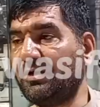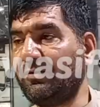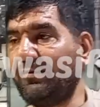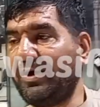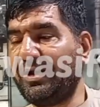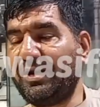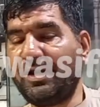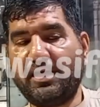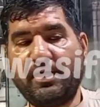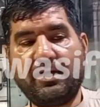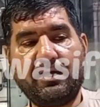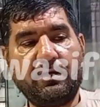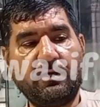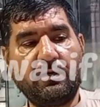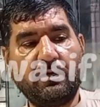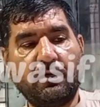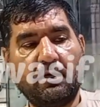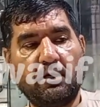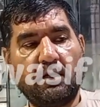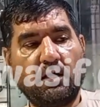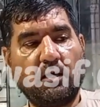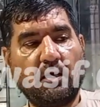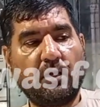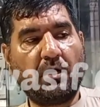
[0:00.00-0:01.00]
ये वाला है
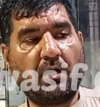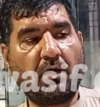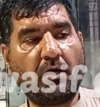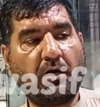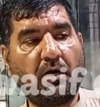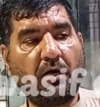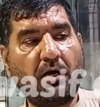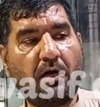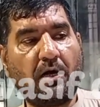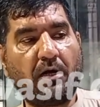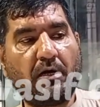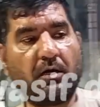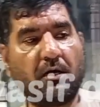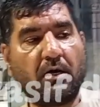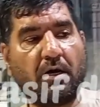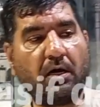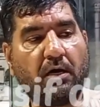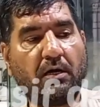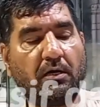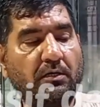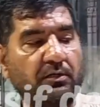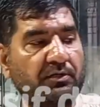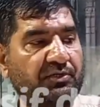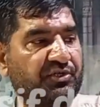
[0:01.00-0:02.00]

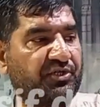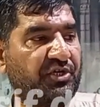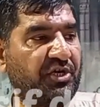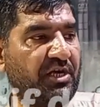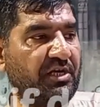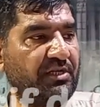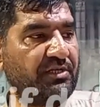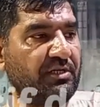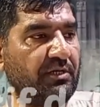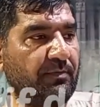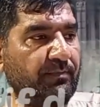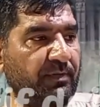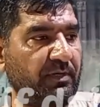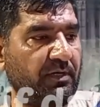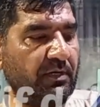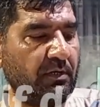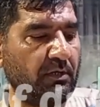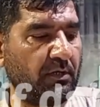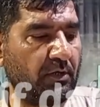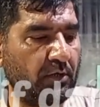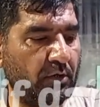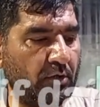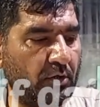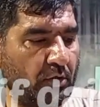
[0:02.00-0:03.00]
छः जी बी
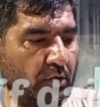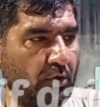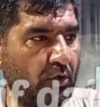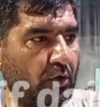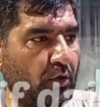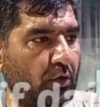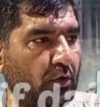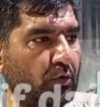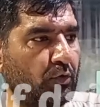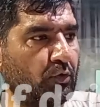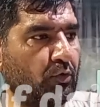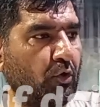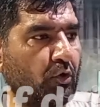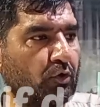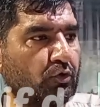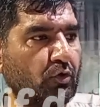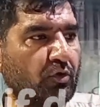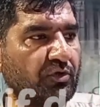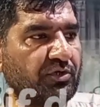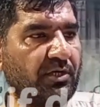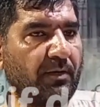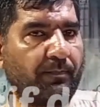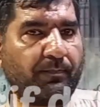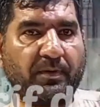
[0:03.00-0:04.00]
दो
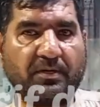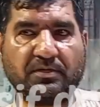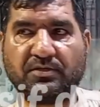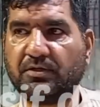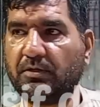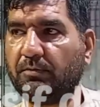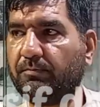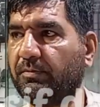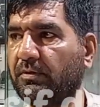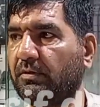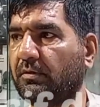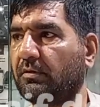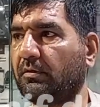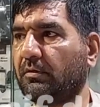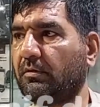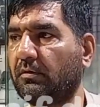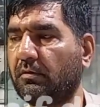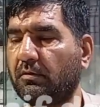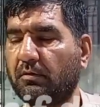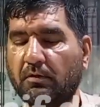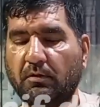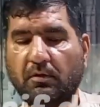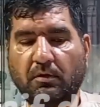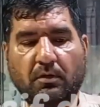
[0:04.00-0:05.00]
सौ छप्पन जी बी
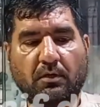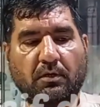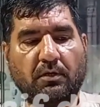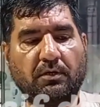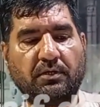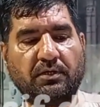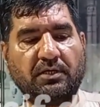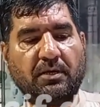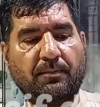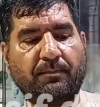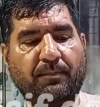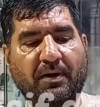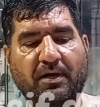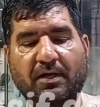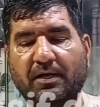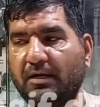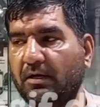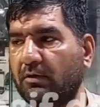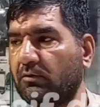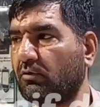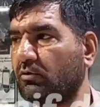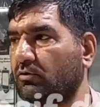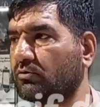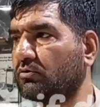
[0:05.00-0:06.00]
ये
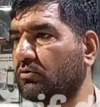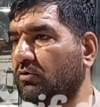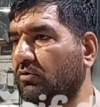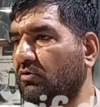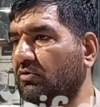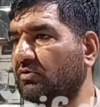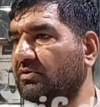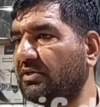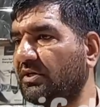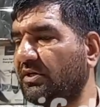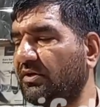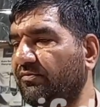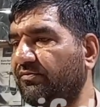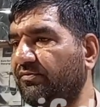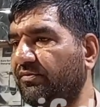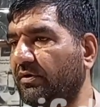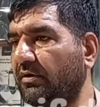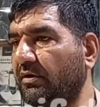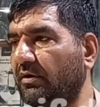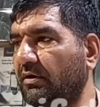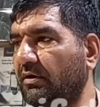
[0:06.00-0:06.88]
पड़ेगा दोस्तों को सिर्फ